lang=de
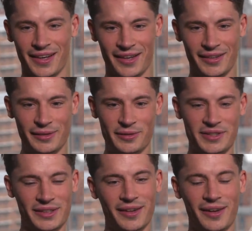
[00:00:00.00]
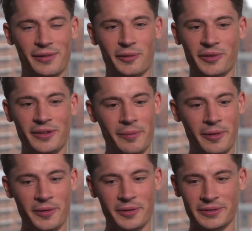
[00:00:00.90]
relativ zentral gewohnt habe
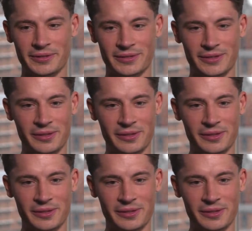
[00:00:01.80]
auch und